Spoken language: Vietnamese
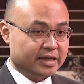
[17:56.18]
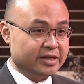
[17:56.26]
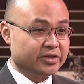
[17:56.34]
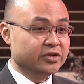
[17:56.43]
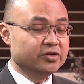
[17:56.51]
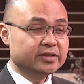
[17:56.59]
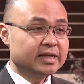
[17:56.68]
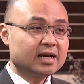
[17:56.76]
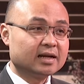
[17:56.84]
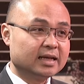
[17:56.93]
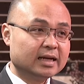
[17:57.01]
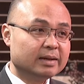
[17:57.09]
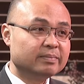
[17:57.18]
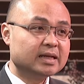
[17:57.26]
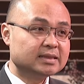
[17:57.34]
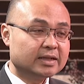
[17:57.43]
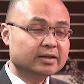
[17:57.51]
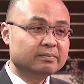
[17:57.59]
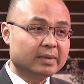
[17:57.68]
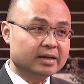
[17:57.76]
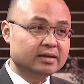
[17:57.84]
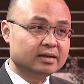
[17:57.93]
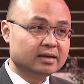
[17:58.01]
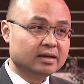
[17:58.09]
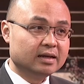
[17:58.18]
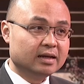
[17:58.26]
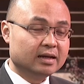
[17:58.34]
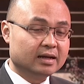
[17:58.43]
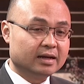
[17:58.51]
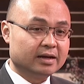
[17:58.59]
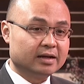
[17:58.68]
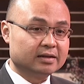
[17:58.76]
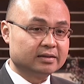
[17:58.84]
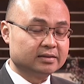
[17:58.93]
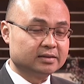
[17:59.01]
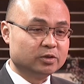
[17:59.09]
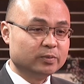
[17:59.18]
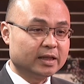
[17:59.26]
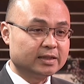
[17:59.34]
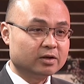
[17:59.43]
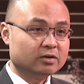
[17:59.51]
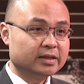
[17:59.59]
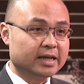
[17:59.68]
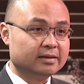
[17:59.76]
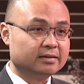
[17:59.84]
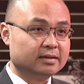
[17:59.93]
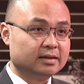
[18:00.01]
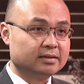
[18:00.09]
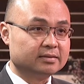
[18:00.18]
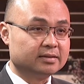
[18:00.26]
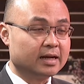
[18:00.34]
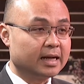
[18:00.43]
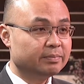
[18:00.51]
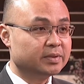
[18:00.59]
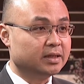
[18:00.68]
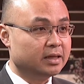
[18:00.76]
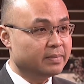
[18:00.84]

thì chưa chắc là tháng 5, tháng 6, tháng 7 uh, ờ, chúng ta sẽ có tiền uh, trợ cấp từ